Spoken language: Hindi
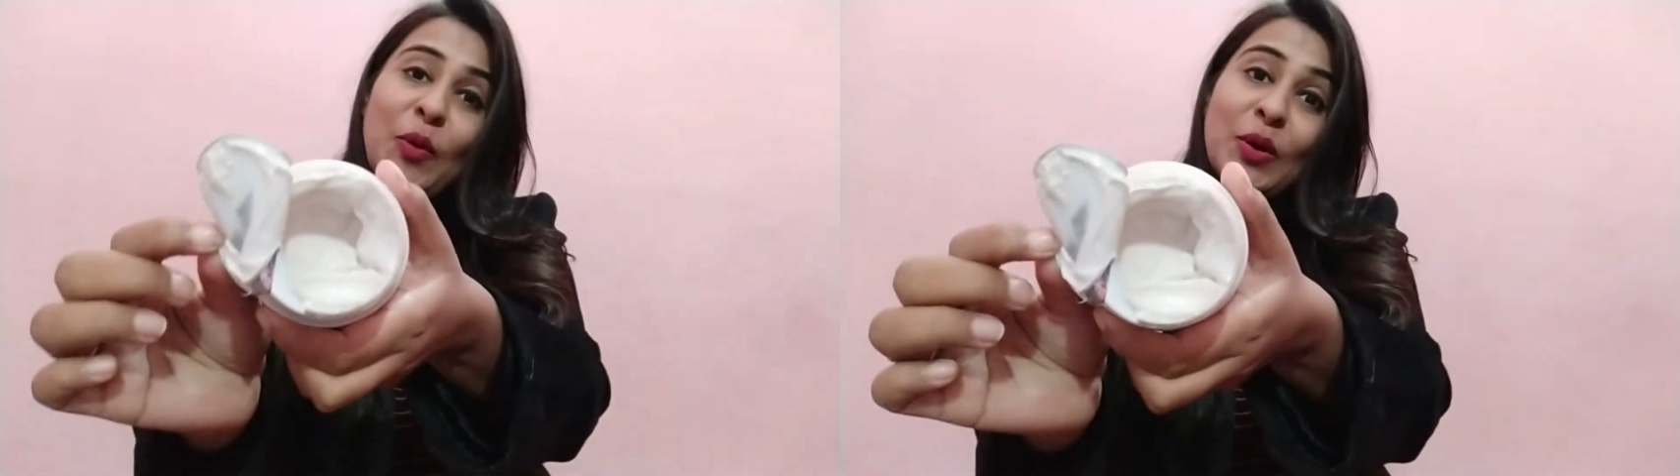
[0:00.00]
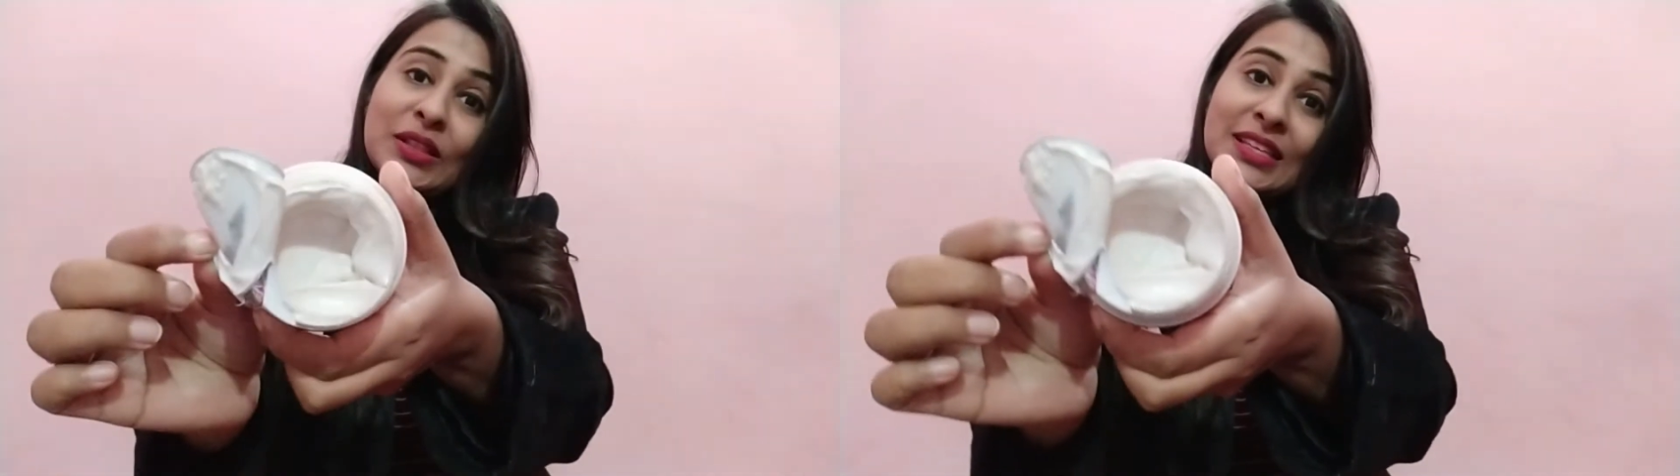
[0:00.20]

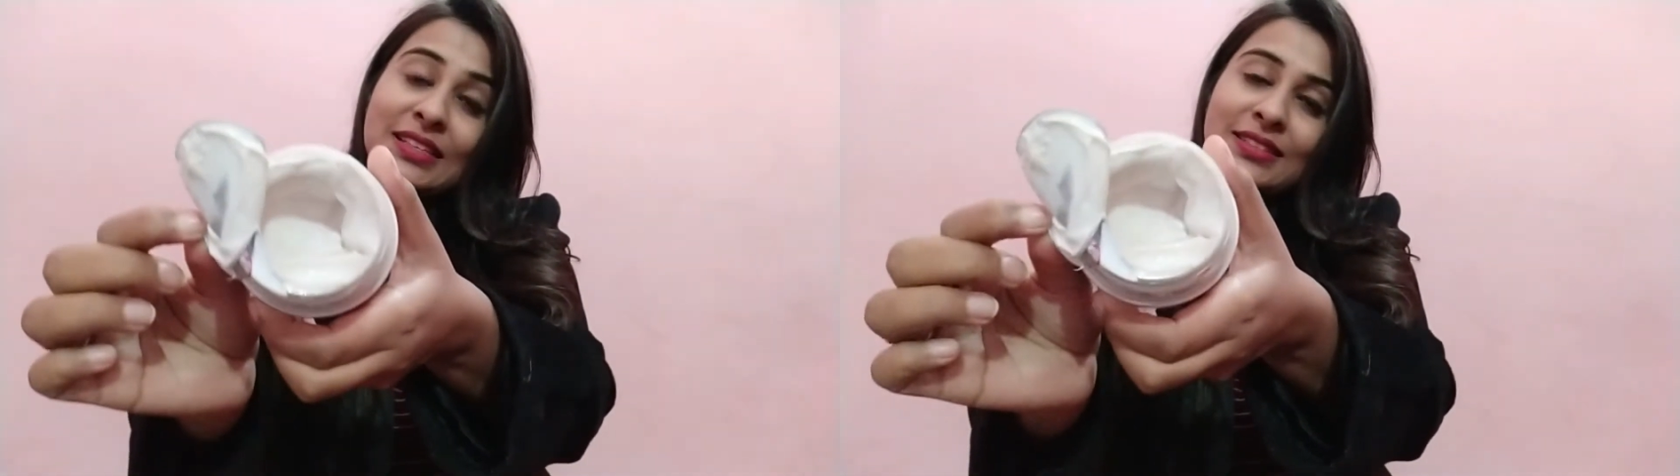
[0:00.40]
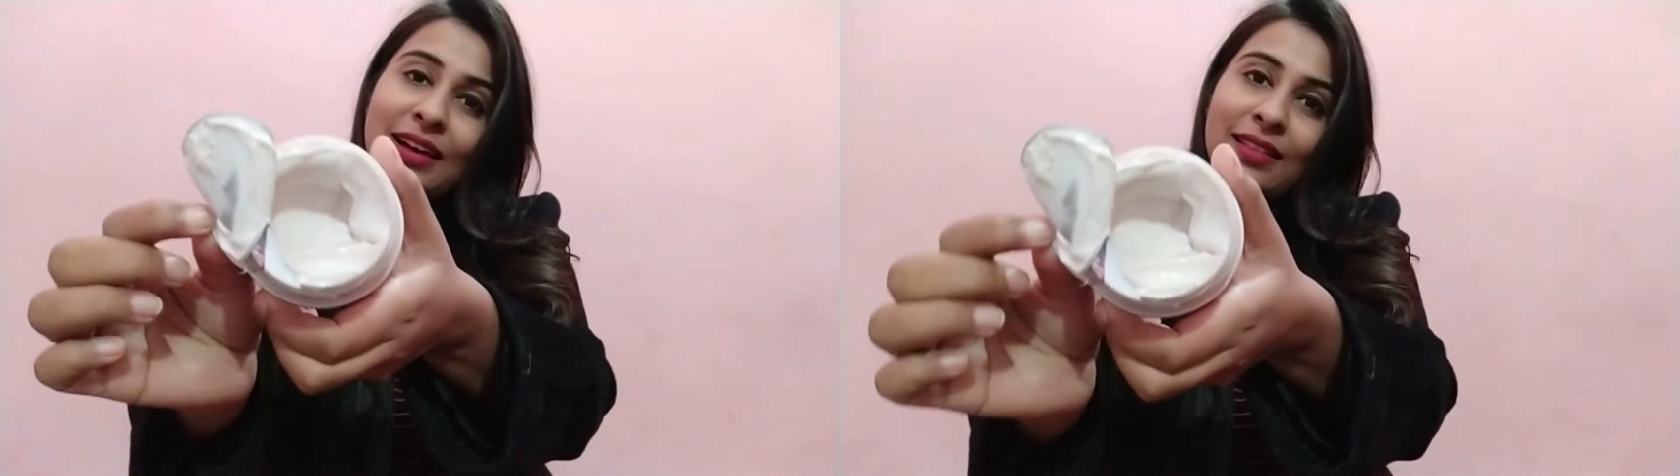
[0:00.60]
बहुत
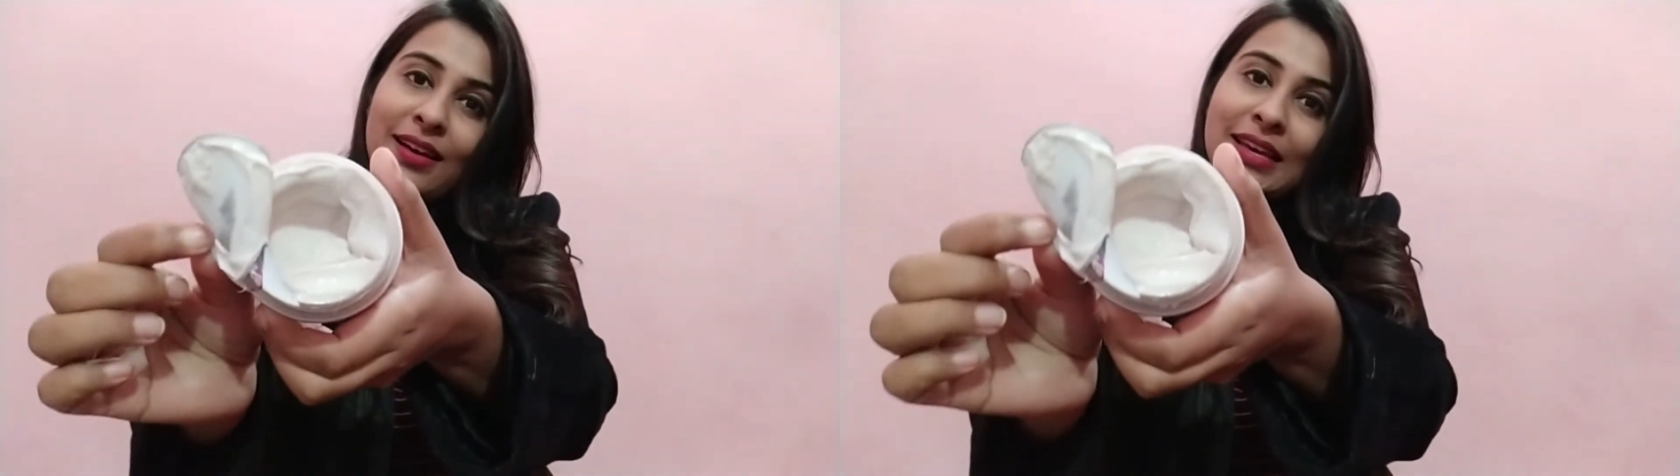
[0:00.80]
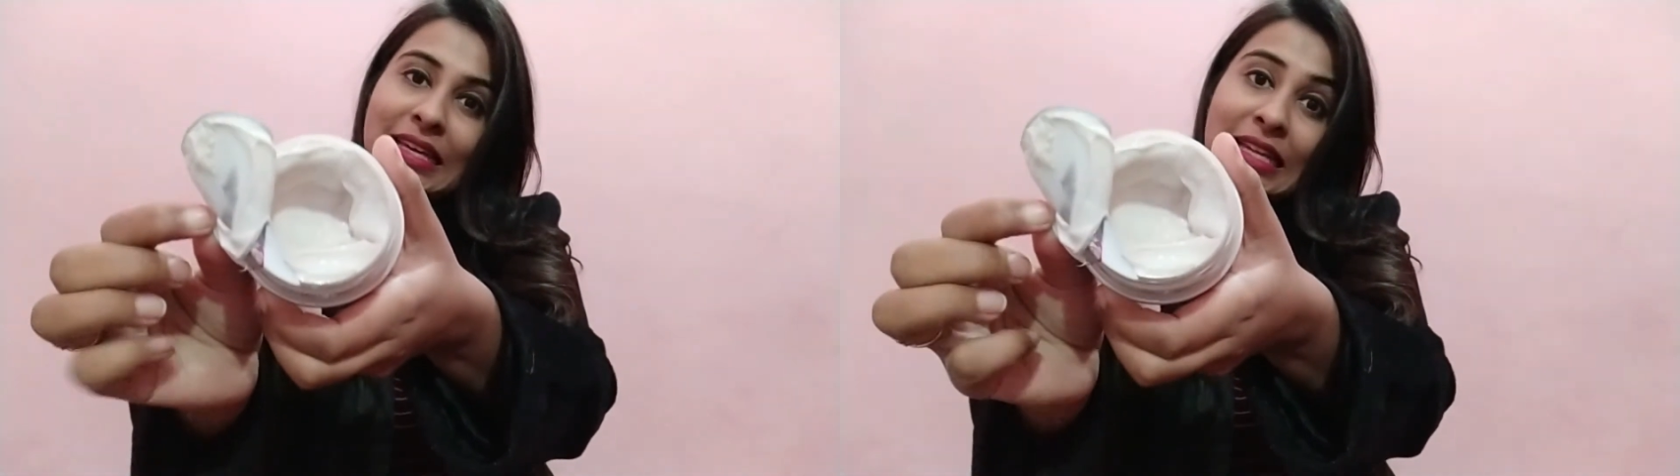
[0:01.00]
ही
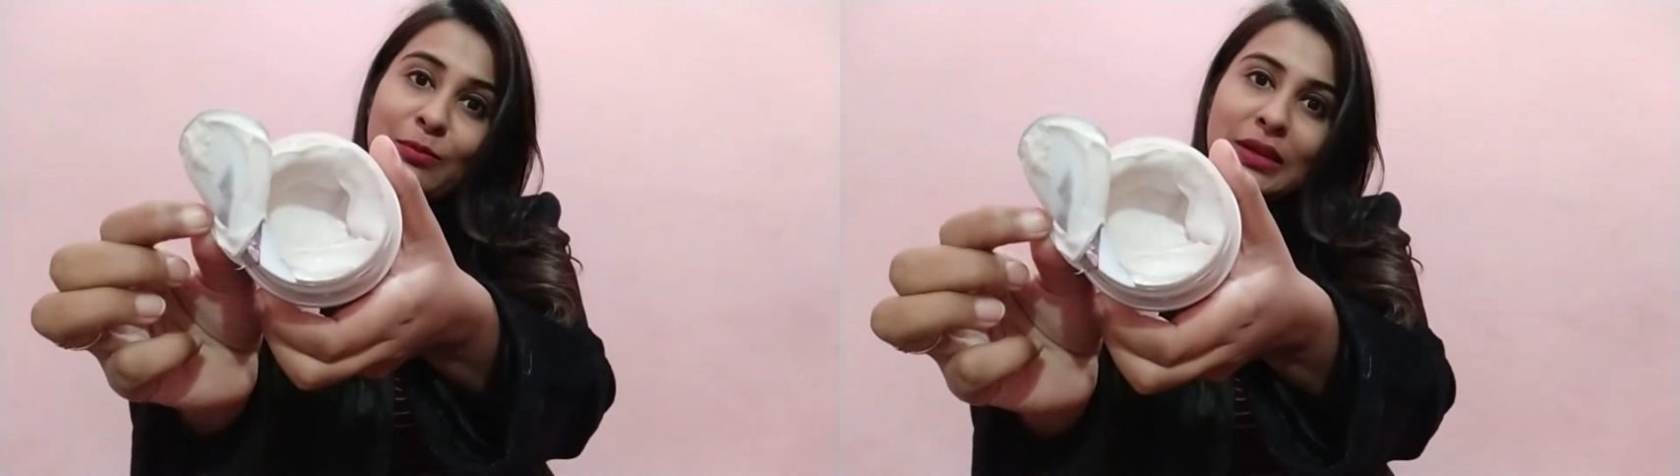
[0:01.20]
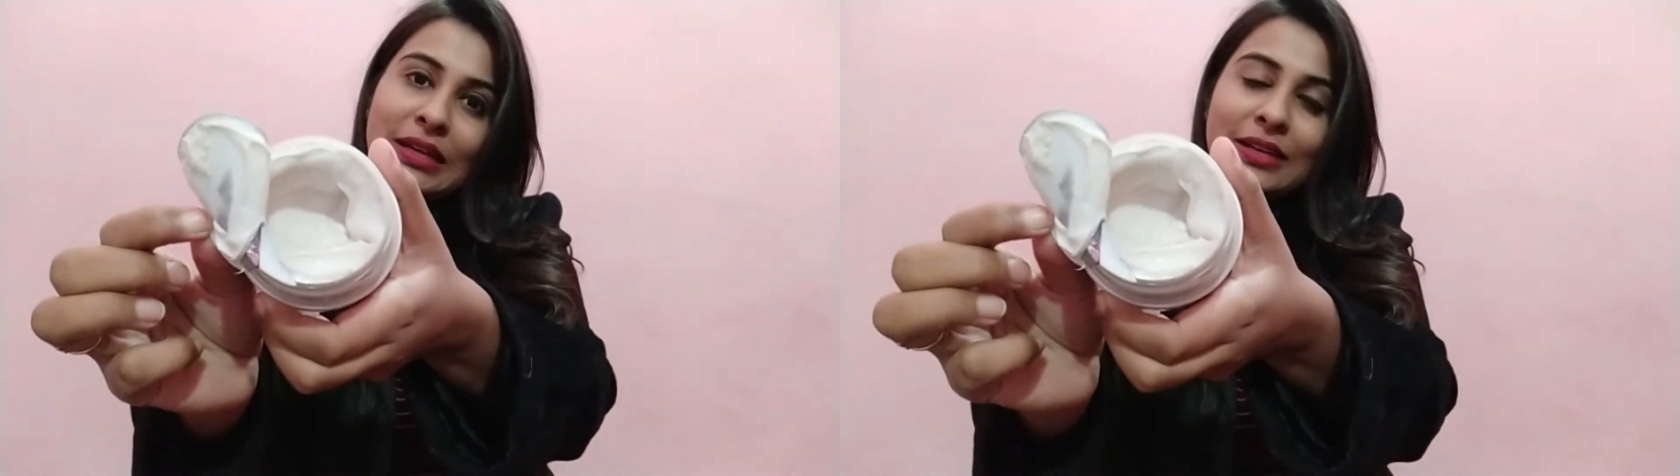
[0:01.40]
ज्यादा
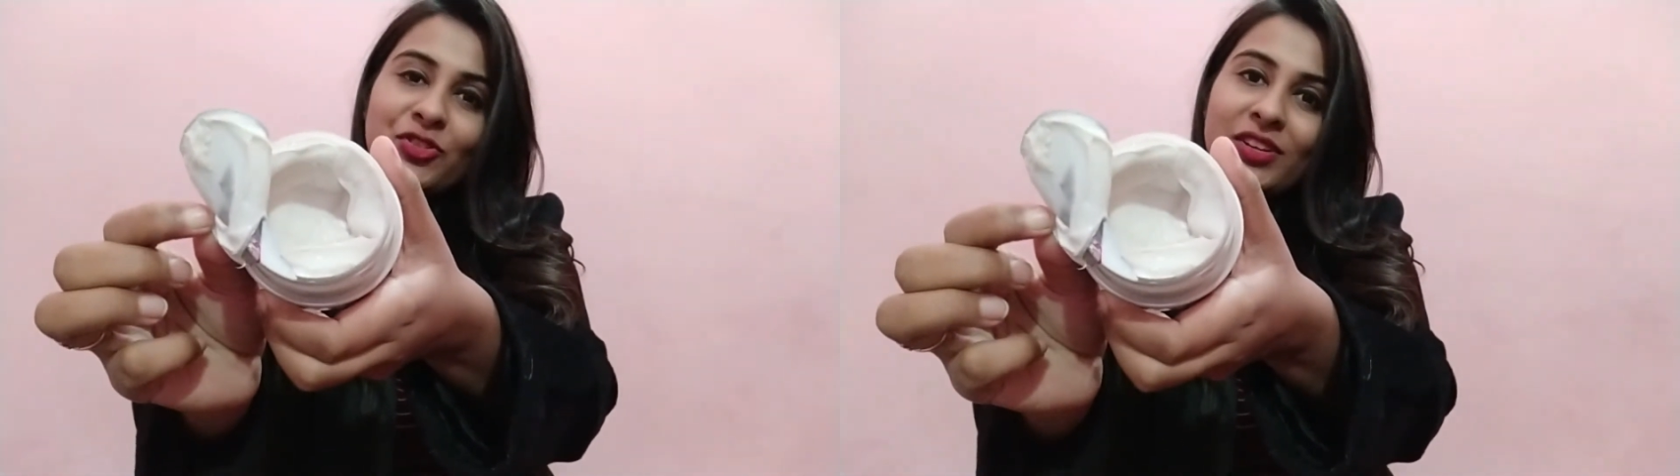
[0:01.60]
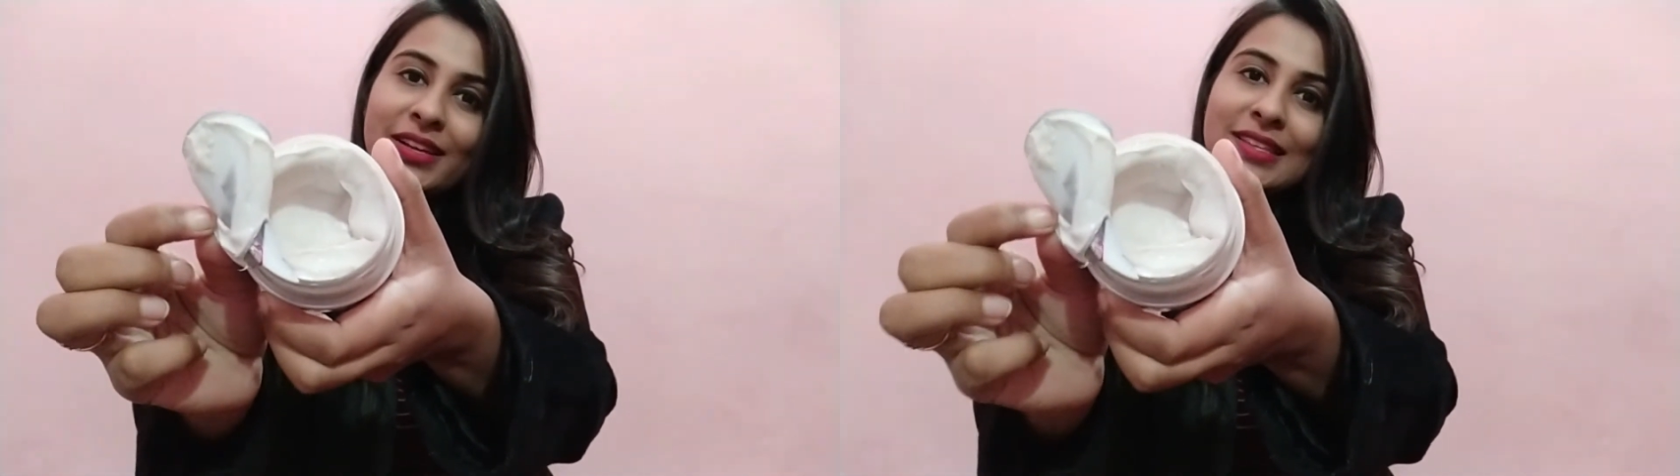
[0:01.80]
क्रीमी
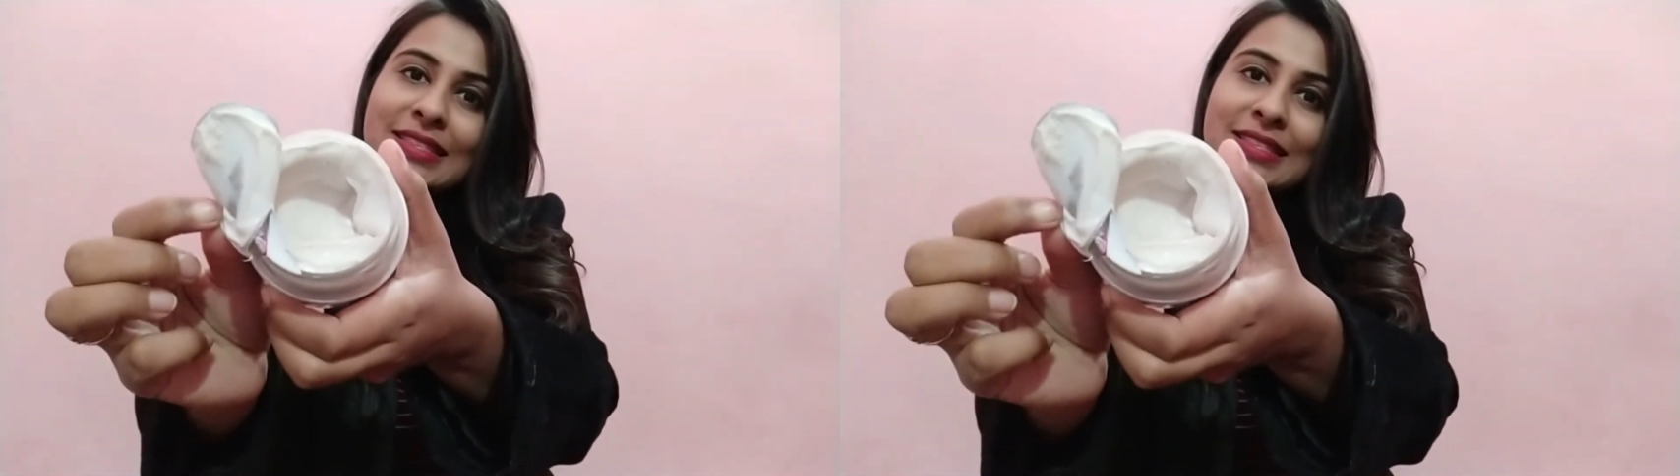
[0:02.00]
टेक्सचर है